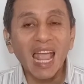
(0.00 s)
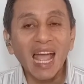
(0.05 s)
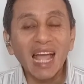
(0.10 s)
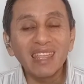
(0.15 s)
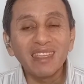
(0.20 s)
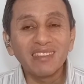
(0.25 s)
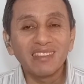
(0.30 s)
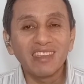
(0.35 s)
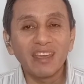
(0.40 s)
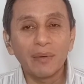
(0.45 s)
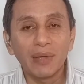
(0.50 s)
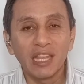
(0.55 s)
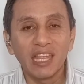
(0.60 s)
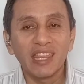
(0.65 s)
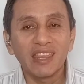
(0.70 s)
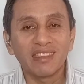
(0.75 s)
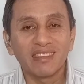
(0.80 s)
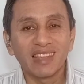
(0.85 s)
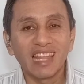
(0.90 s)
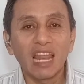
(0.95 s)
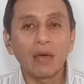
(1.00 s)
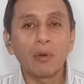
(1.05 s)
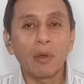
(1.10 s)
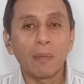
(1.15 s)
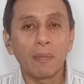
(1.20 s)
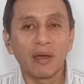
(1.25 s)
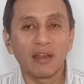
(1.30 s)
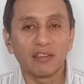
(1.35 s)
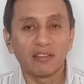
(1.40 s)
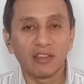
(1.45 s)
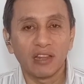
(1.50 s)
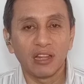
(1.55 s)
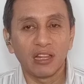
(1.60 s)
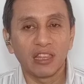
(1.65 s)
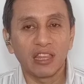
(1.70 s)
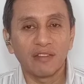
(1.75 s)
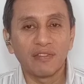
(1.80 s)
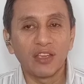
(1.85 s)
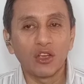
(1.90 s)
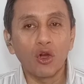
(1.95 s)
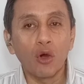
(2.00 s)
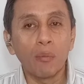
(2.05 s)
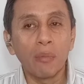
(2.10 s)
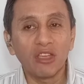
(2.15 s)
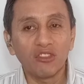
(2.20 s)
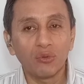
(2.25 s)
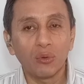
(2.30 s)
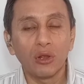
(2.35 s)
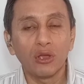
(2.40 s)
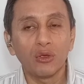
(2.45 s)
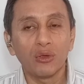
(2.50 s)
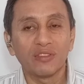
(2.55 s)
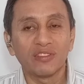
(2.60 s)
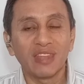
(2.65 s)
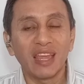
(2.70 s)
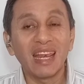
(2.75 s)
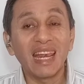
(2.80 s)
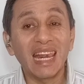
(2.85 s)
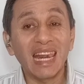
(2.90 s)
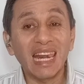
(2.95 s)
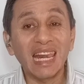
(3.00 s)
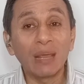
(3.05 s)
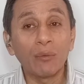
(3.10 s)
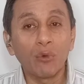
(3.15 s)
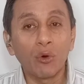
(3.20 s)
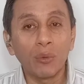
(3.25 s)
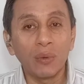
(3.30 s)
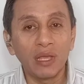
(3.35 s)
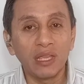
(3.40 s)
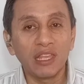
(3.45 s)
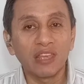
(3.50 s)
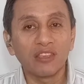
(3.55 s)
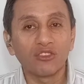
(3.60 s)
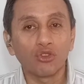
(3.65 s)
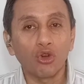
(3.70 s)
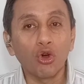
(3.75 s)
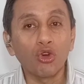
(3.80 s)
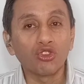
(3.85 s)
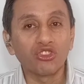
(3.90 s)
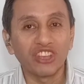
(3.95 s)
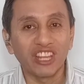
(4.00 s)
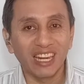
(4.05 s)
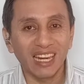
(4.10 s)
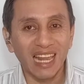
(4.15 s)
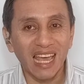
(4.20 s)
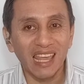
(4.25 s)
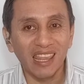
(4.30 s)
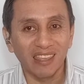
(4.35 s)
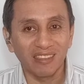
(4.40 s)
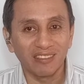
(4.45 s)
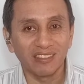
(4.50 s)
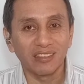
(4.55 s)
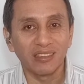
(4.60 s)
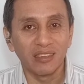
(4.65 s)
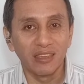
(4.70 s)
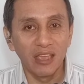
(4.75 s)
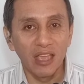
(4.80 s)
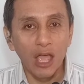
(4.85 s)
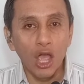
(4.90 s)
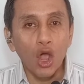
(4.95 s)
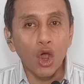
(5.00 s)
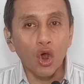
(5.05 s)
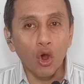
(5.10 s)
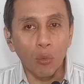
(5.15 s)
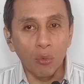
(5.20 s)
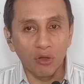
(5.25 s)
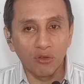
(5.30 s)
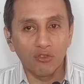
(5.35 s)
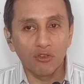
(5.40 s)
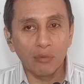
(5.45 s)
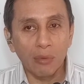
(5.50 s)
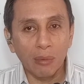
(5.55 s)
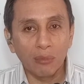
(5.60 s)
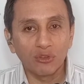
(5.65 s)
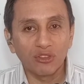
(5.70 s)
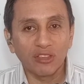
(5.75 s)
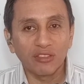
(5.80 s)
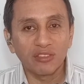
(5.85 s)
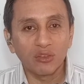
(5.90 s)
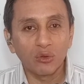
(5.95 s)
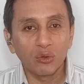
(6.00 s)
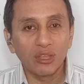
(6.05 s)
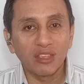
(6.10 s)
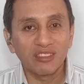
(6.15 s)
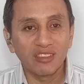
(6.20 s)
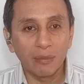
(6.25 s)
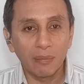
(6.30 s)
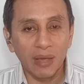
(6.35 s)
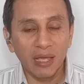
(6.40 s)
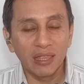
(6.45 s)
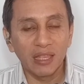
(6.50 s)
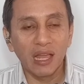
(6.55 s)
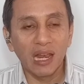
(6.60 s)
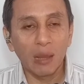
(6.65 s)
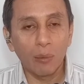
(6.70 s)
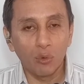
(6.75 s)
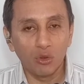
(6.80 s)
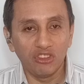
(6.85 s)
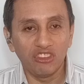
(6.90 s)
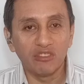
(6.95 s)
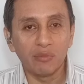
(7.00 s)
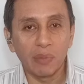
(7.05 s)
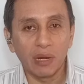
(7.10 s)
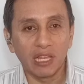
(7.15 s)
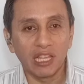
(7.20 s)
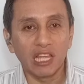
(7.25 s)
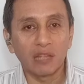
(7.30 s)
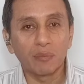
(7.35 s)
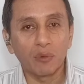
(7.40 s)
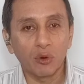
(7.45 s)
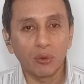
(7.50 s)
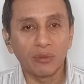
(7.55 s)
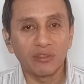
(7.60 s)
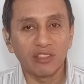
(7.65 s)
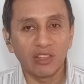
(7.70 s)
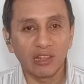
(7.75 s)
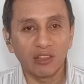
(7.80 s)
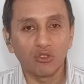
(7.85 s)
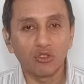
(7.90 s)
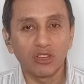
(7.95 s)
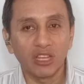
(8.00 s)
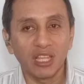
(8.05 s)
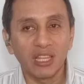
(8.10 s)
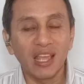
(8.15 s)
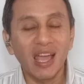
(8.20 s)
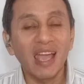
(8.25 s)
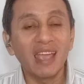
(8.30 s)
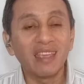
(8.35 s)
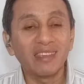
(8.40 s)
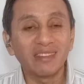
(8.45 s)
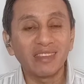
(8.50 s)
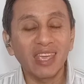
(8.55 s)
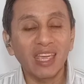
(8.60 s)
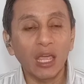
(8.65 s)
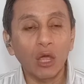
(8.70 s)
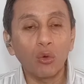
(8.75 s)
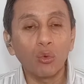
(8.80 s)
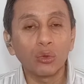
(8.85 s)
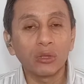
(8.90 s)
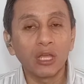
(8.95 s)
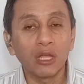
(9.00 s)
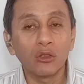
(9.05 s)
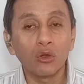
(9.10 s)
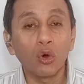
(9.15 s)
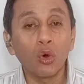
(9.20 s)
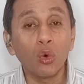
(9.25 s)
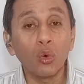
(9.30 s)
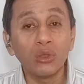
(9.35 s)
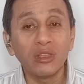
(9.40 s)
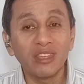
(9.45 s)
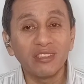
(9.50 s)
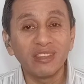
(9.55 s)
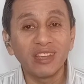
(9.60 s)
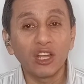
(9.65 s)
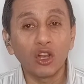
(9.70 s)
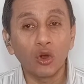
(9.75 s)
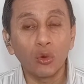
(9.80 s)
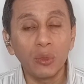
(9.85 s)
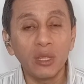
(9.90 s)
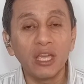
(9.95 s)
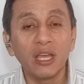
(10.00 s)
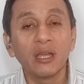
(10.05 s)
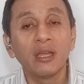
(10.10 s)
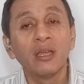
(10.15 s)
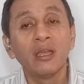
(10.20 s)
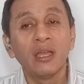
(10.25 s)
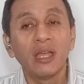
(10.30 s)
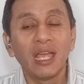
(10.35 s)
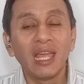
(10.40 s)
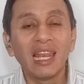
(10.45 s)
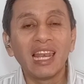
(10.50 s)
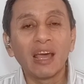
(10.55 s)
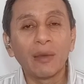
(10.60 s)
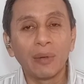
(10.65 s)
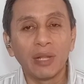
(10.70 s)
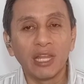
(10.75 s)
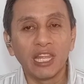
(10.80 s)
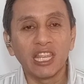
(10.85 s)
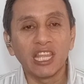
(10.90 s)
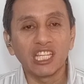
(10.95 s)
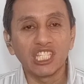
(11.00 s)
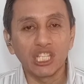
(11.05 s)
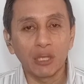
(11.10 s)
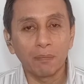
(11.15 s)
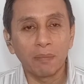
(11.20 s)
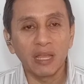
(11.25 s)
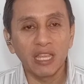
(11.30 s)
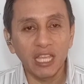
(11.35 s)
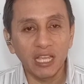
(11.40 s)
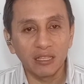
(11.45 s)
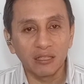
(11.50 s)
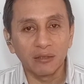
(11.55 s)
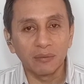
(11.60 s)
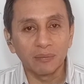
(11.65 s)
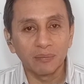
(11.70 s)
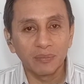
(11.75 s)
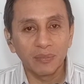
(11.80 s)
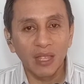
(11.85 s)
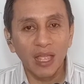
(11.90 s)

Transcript: Calles y avenidas clave para hacer el tráfico más fluido están removidas o cerradas. Como informamos hace una semana, la Municipalidad Provincial de Sullana está ejecutando una ciclovía en la avenida Champañat.